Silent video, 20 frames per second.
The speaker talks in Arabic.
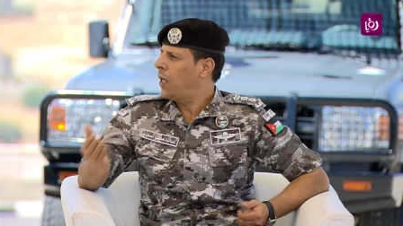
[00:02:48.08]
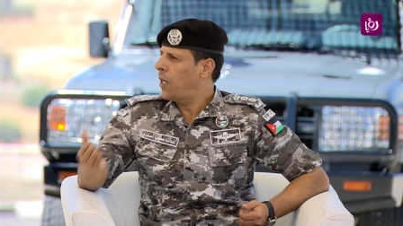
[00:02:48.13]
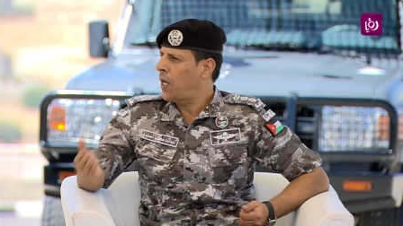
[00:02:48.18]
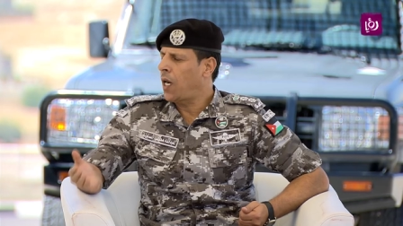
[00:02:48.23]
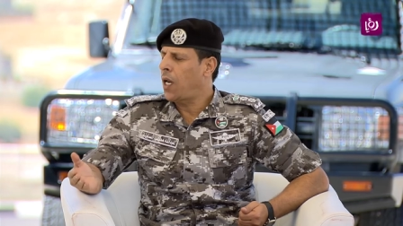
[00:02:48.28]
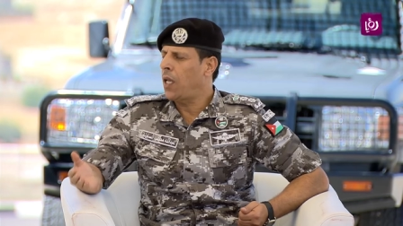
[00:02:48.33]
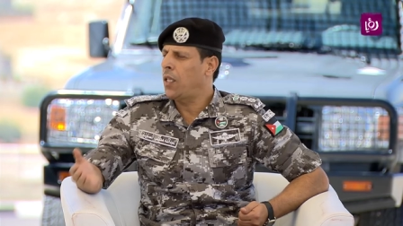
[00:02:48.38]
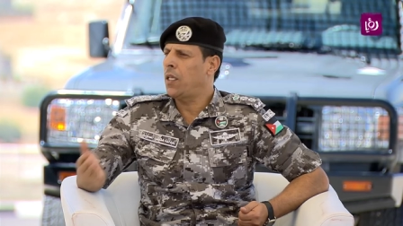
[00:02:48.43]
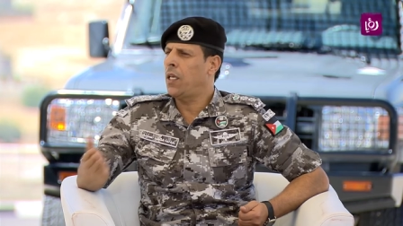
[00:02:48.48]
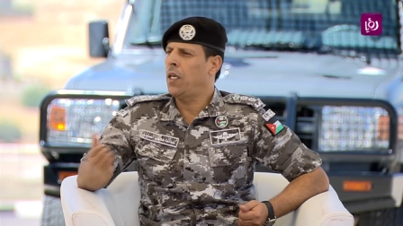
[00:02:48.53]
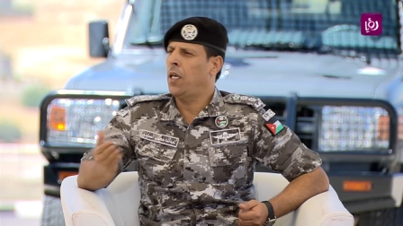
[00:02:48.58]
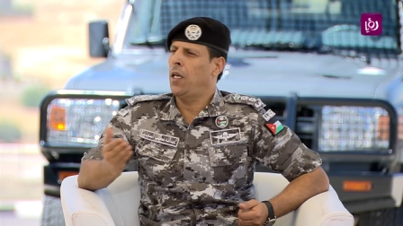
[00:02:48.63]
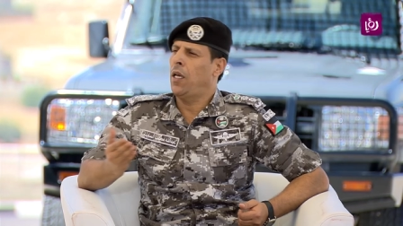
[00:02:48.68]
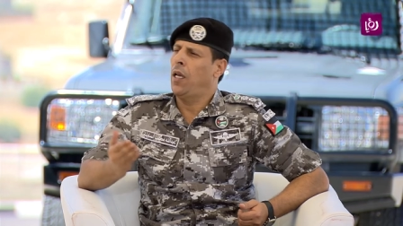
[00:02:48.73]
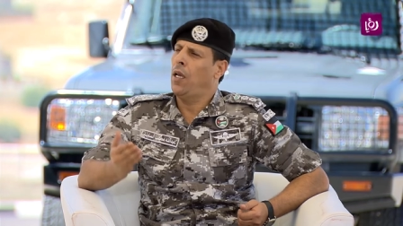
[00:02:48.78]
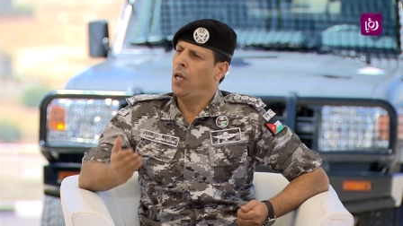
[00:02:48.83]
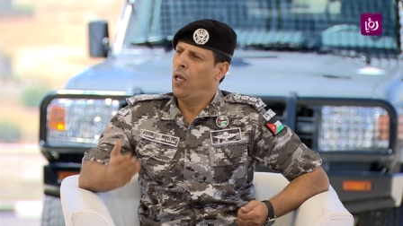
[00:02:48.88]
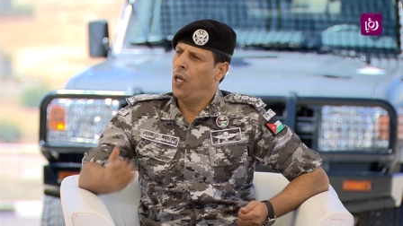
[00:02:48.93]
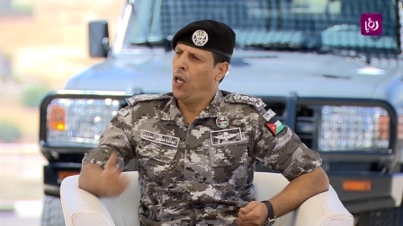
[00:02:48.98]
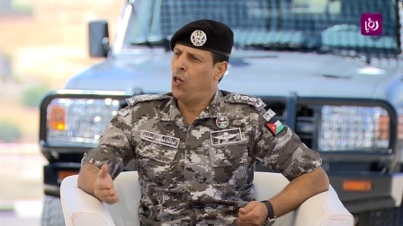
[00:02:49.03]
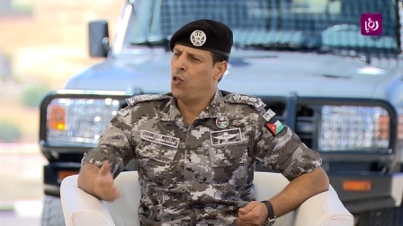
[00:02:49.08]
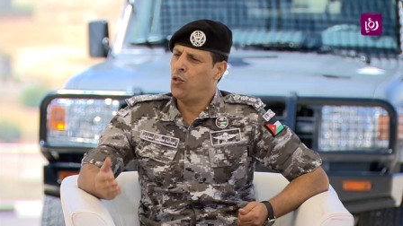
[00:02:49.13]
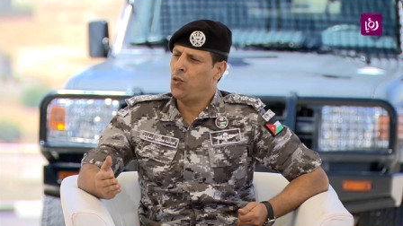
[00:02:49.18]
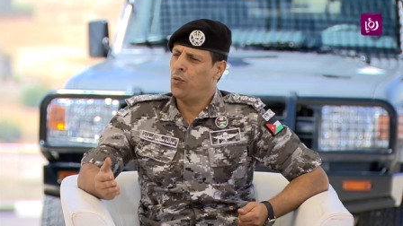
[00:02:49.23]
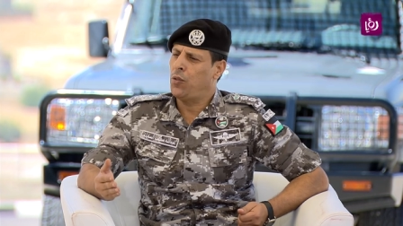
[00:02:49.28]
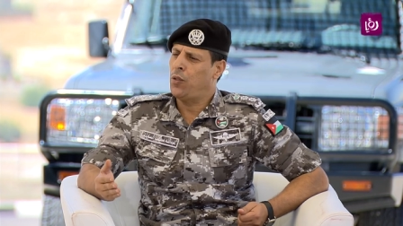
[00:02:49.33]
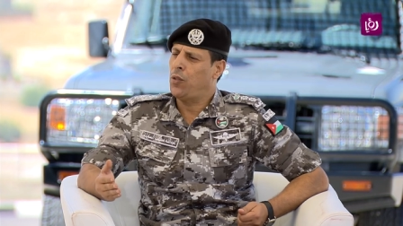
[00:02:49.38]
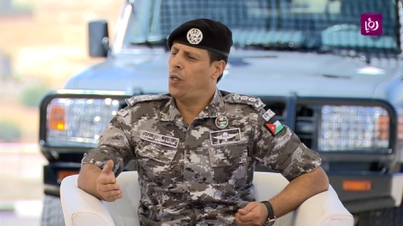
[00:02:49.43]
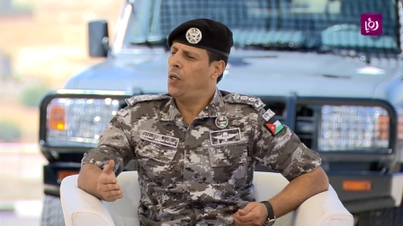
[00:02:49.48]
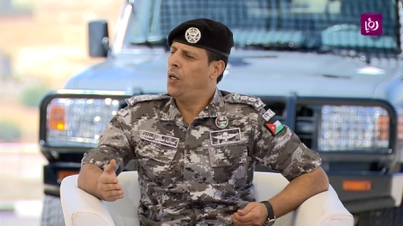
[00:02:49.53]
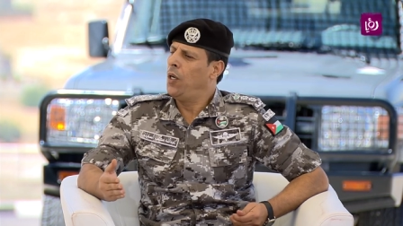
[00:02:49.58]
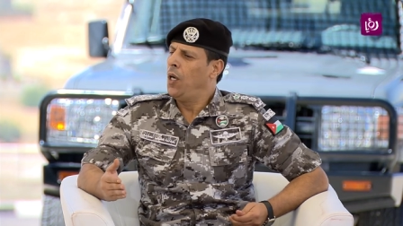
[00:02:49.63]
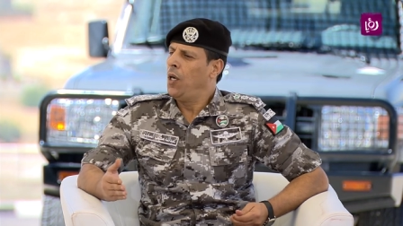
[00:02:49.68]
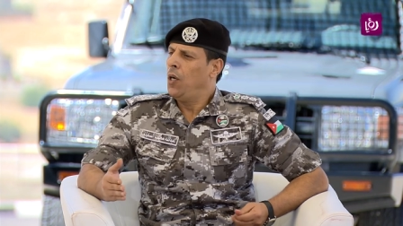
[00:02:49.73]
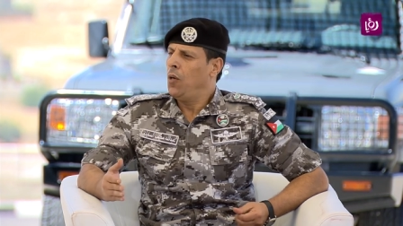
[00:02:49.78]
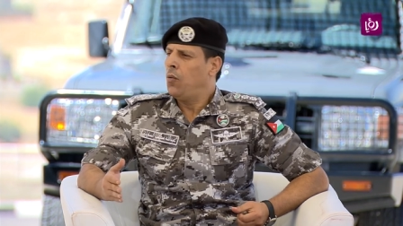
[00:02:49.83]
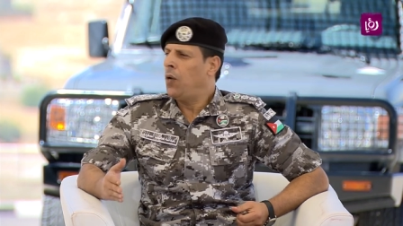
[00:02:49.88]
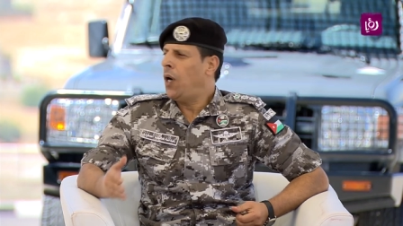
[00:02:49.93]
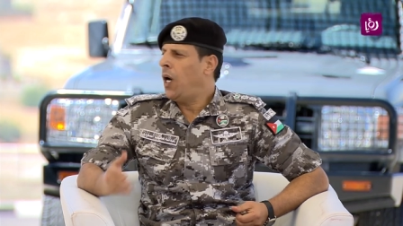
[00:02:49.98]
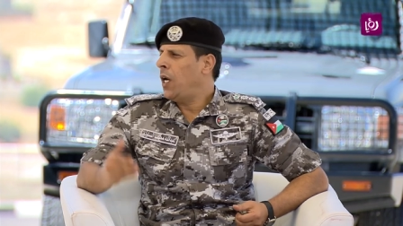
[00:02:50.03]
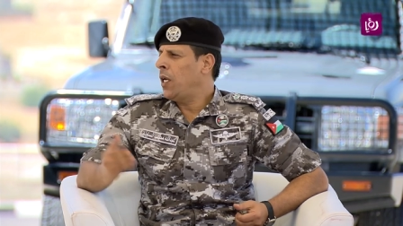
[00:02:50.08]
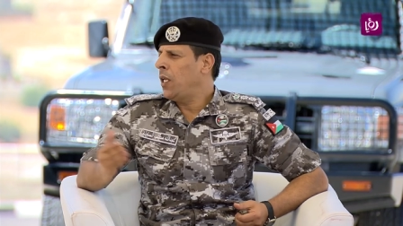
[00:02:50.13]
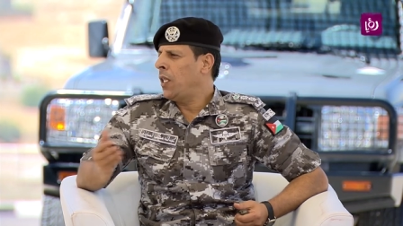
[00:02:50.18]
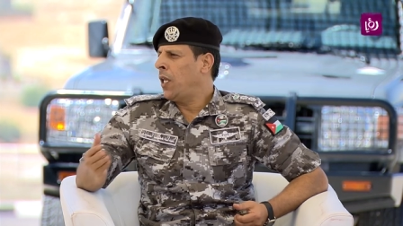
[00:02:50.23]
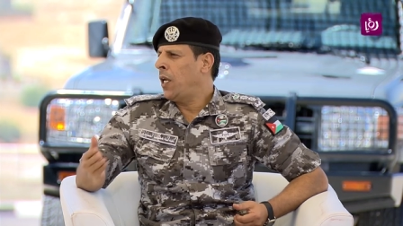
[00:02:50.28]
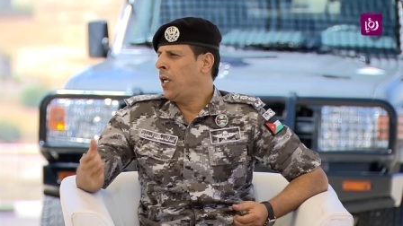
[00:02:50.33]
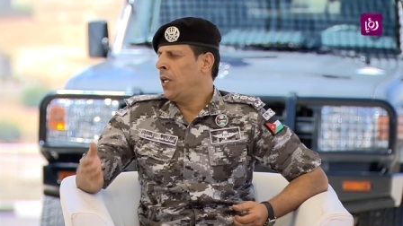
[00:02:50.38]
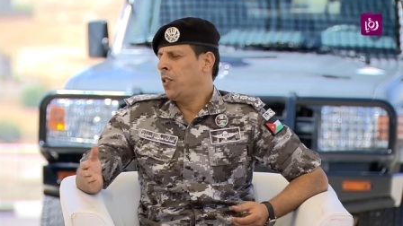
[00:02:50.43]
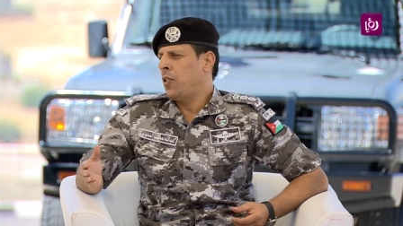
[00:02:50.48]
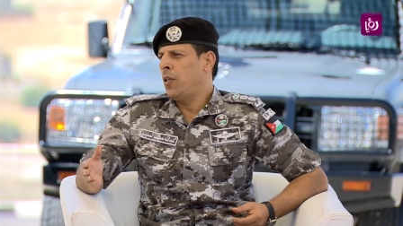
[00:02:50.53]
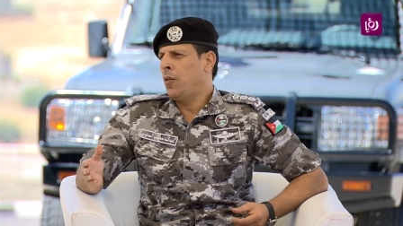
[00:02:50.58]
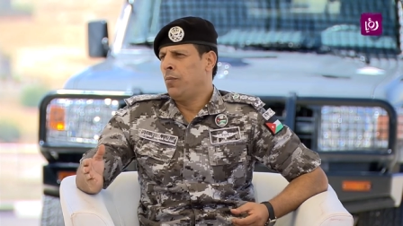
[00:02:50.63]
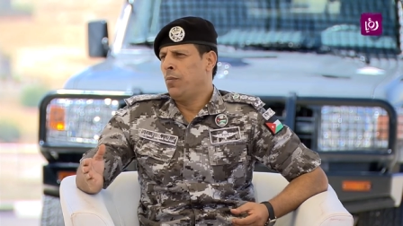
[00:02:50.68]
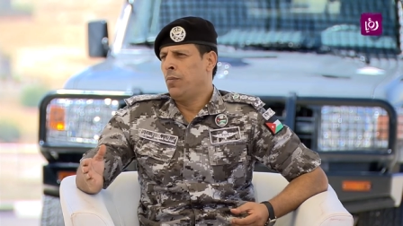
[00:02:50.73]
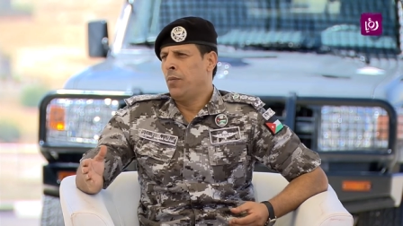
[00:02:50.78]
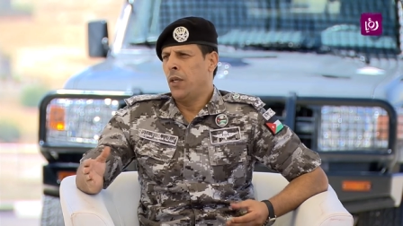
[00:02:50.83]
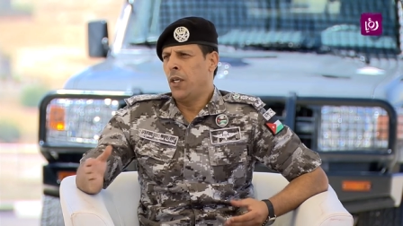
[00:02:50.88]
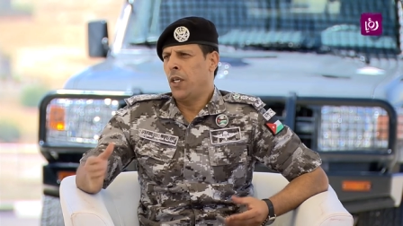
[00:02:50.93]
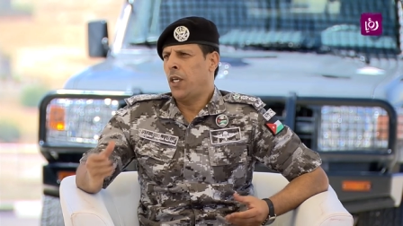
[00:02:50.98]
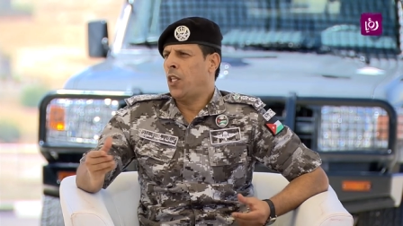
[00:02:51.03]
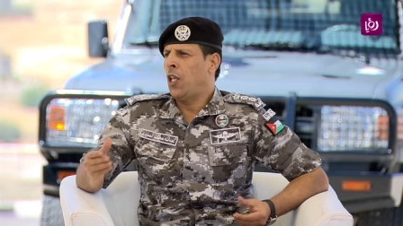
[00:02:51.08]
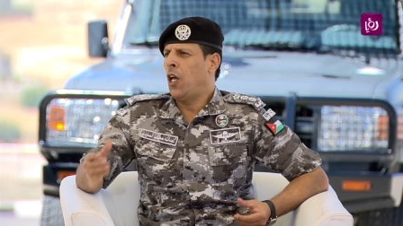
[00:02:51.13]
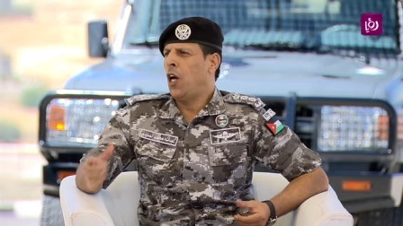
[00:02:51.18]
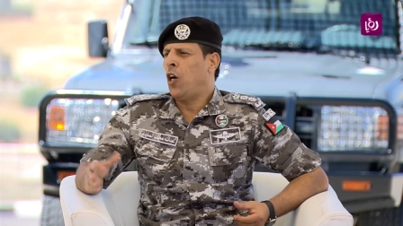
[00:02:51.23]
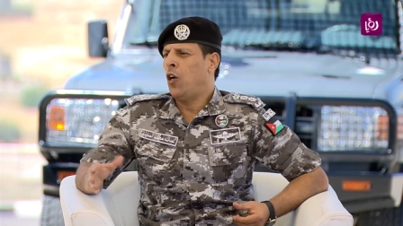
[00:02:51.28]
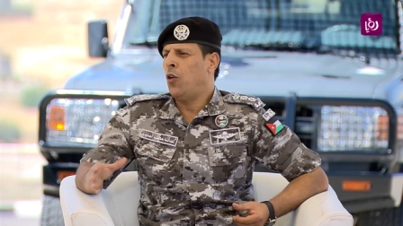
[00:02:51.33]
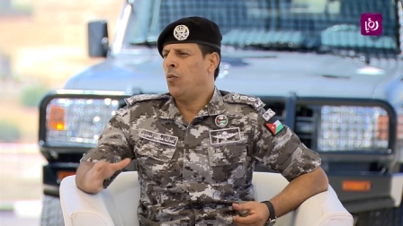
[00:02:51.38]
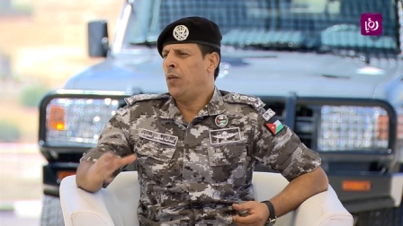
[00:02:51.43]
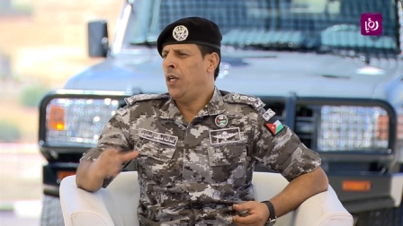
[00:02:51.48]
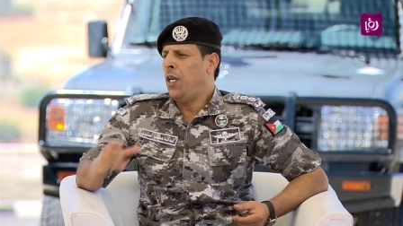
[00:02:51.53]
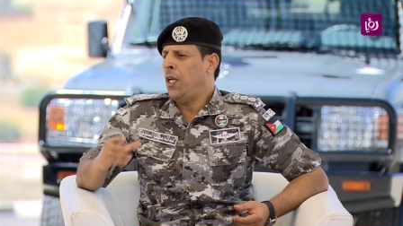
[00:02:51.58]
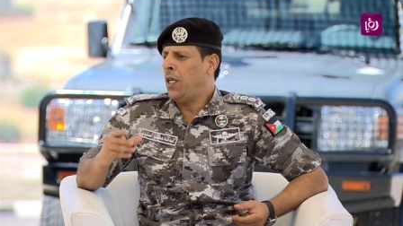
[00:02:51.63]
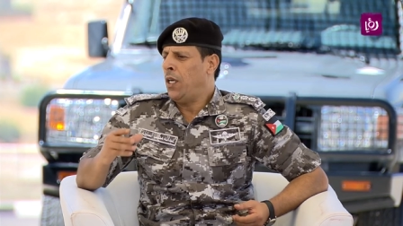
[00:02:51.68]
الكاراتيه، الجودو وايضا يتم اخضاعهم